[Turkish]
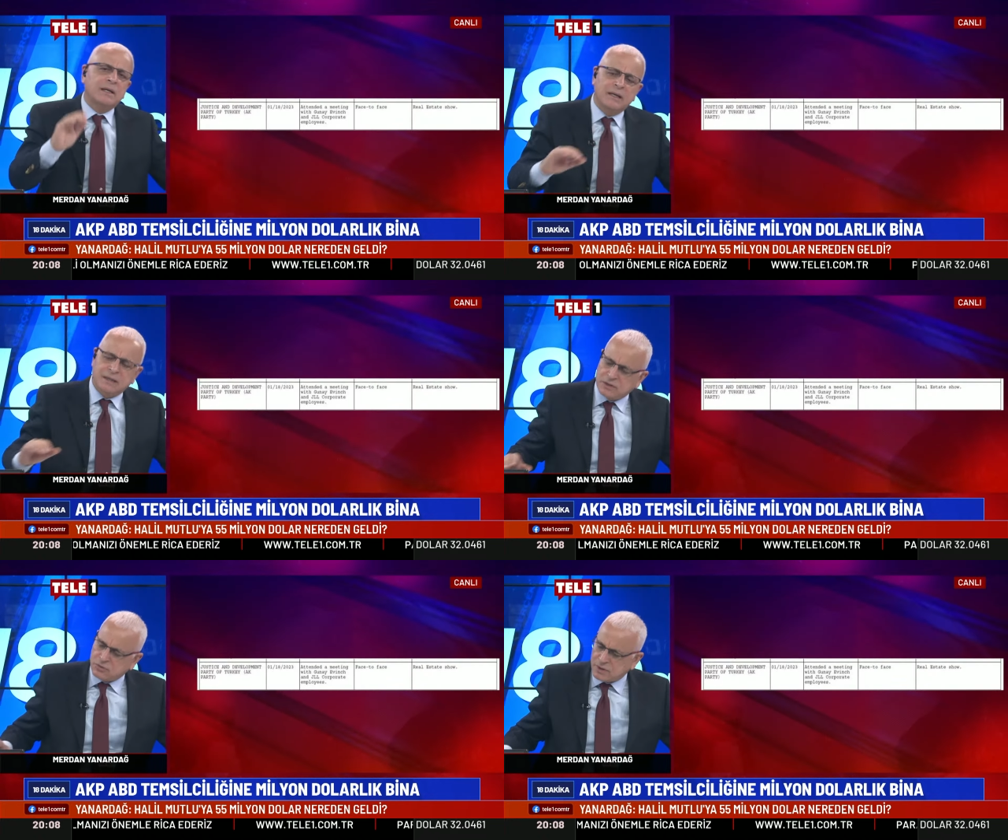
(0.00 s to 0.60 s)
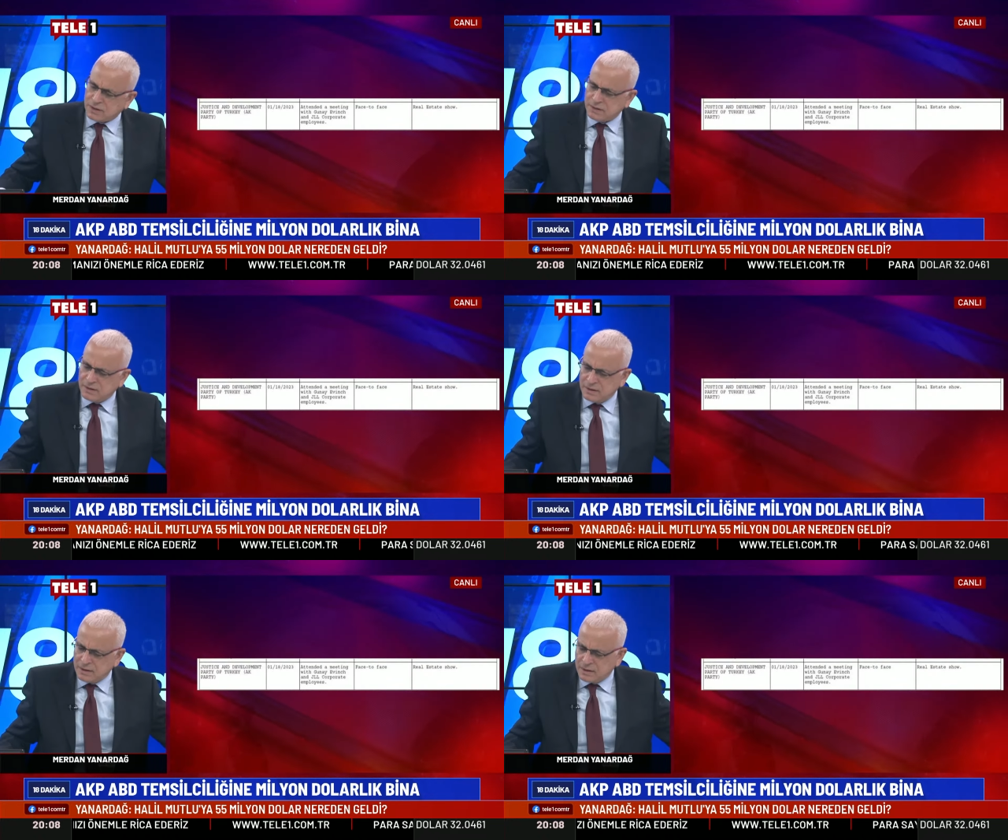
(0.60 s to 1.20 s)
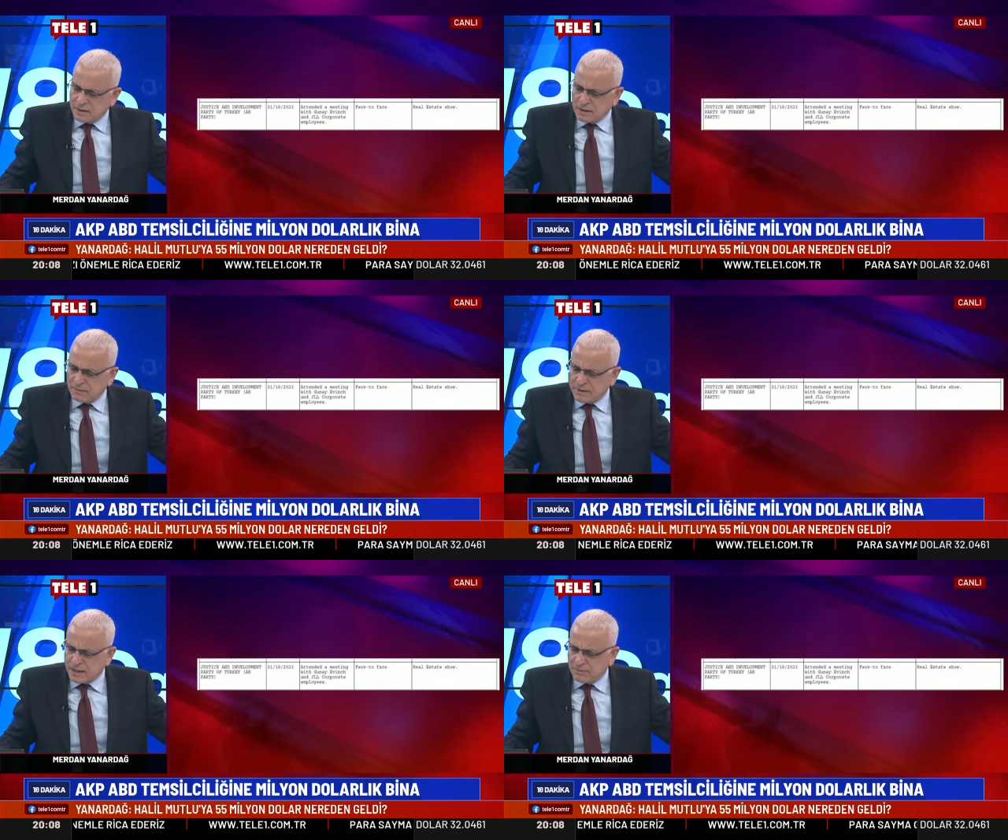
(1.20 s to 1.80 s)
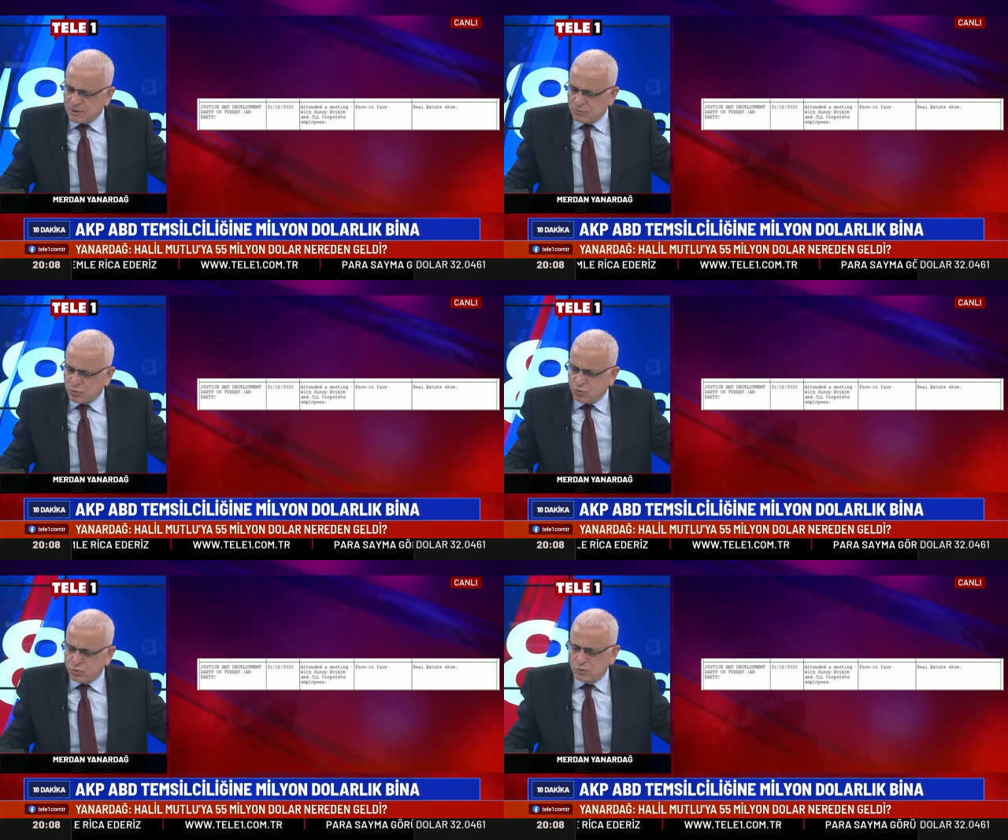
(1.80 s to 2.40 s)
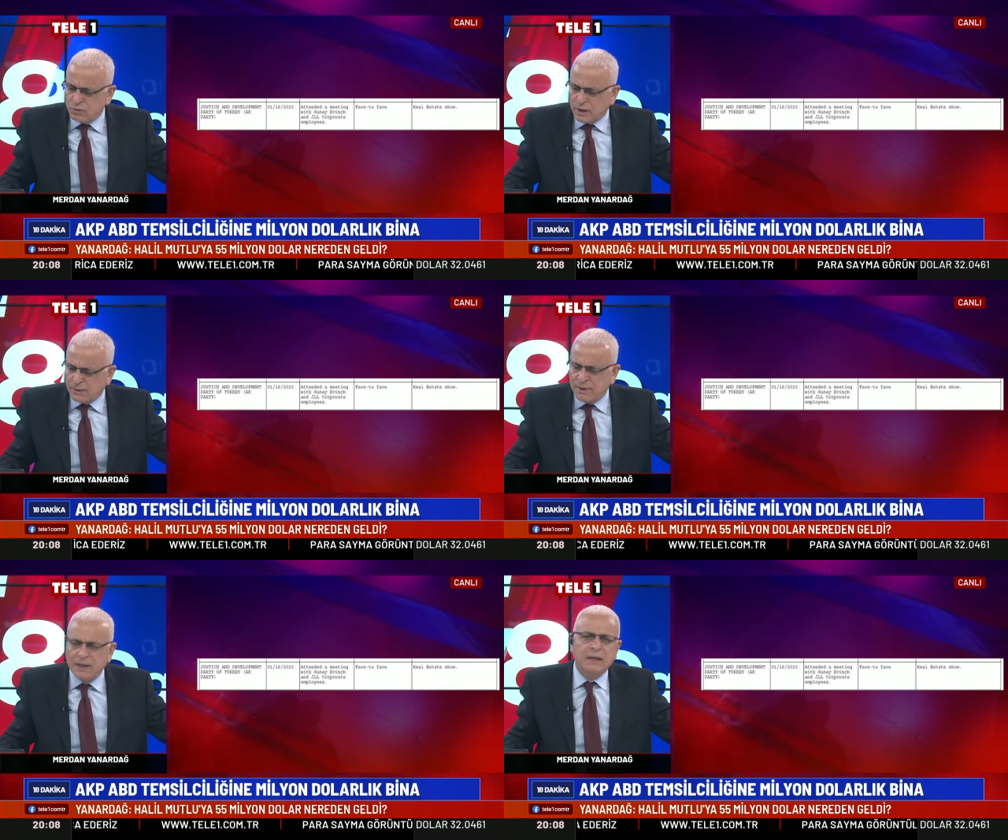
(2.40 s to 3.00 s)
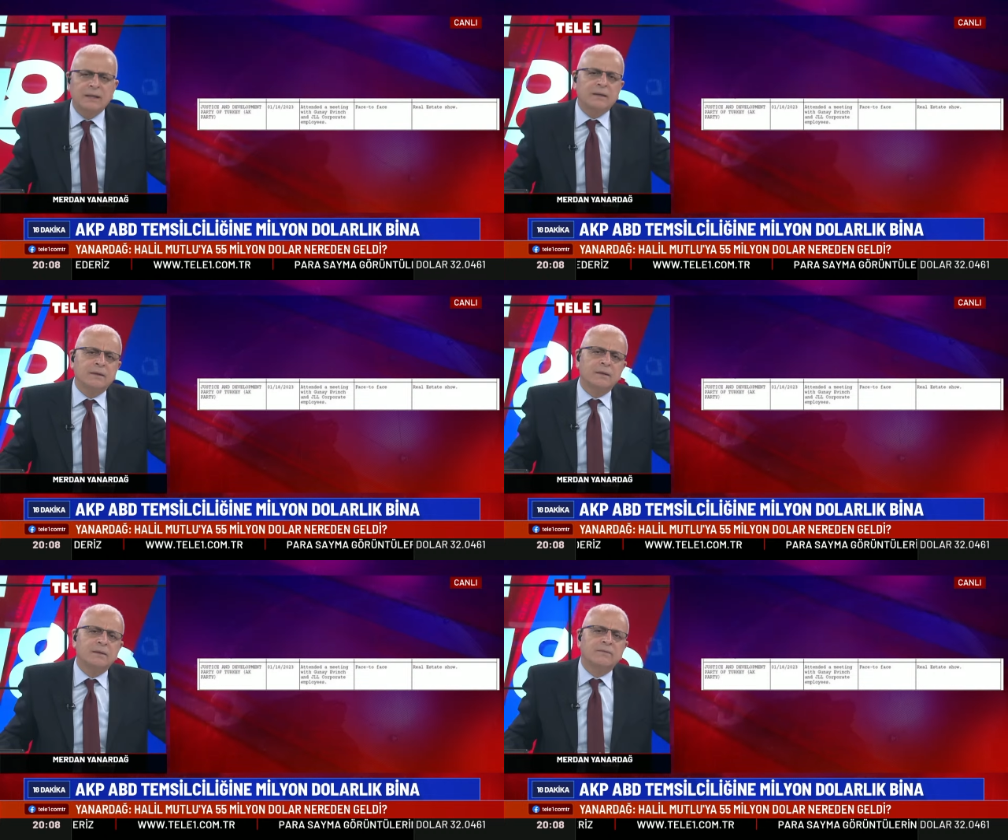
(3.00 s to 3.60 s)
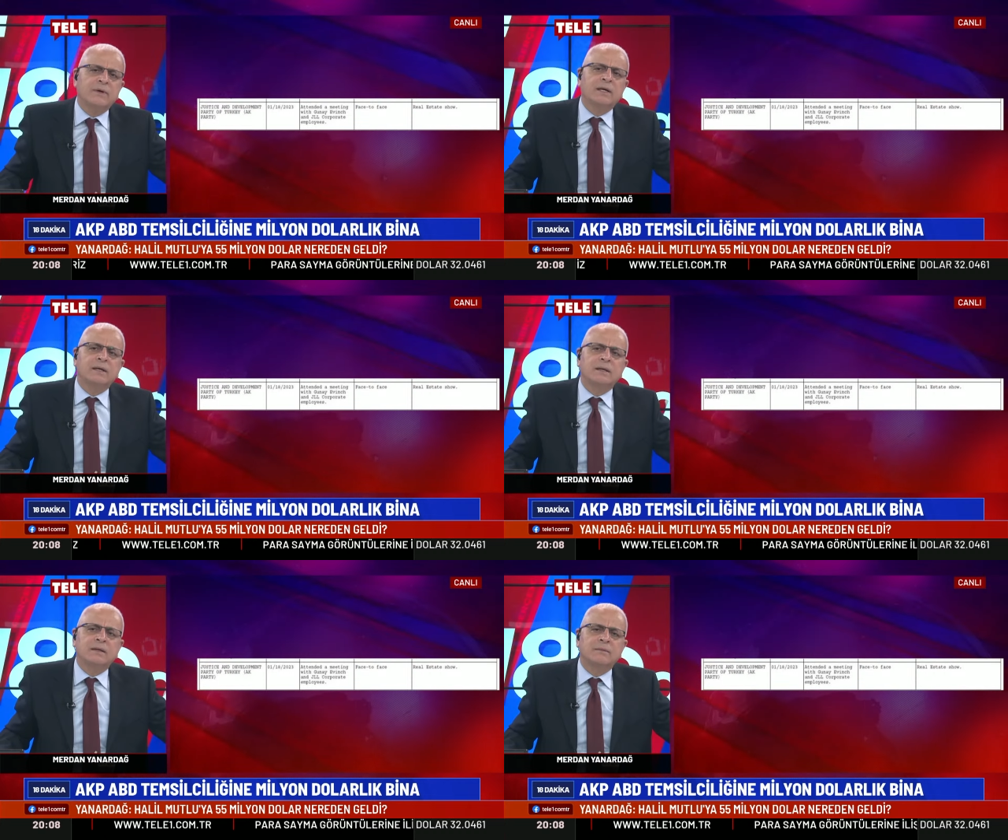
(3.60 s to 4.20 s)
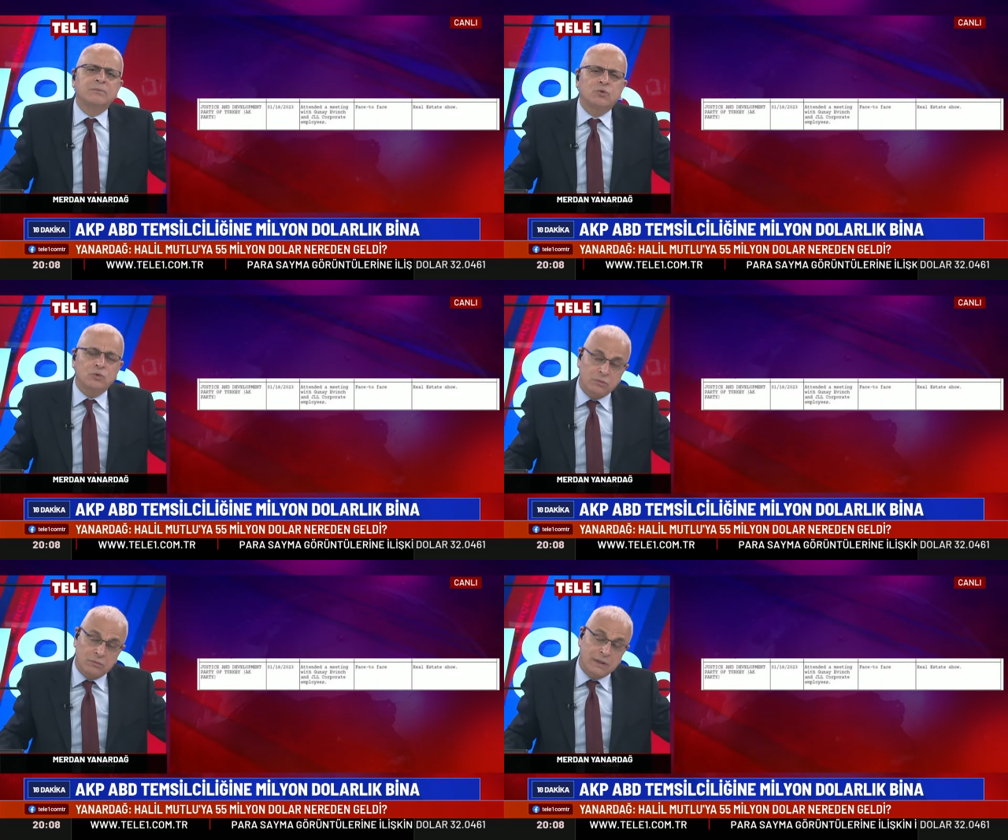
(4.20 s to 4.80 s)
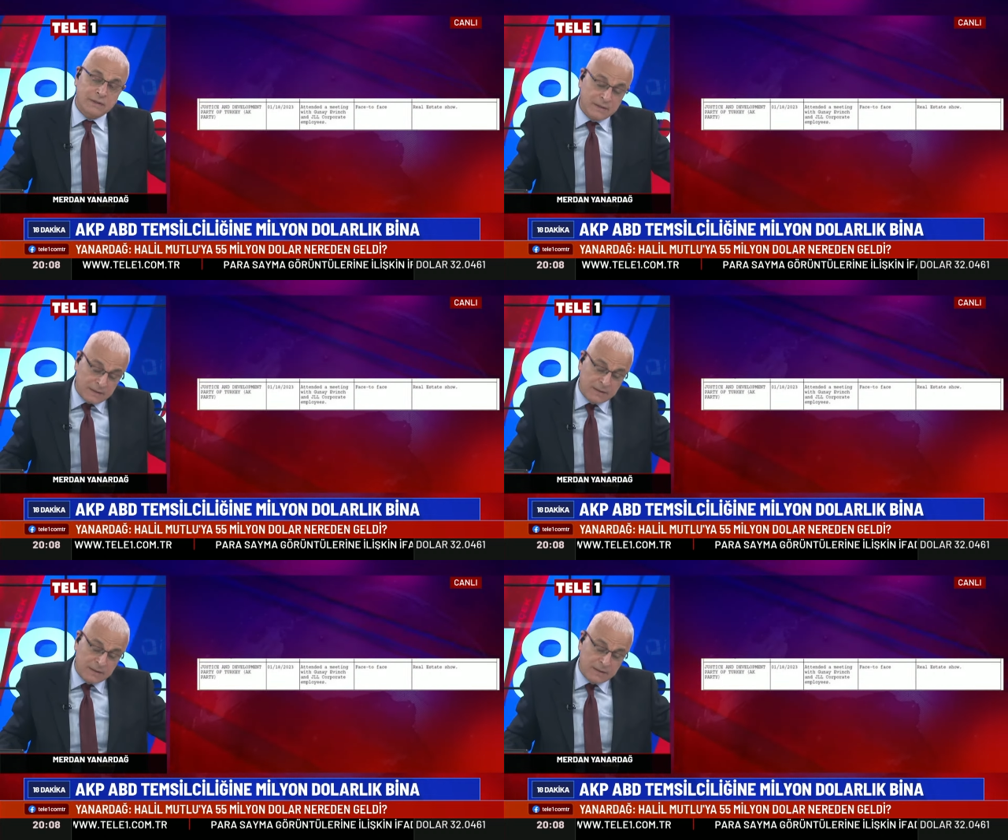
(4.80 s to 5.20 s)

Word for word: de sunar. Yılmaz abinin bütün haberleri ve bütün gazetecilik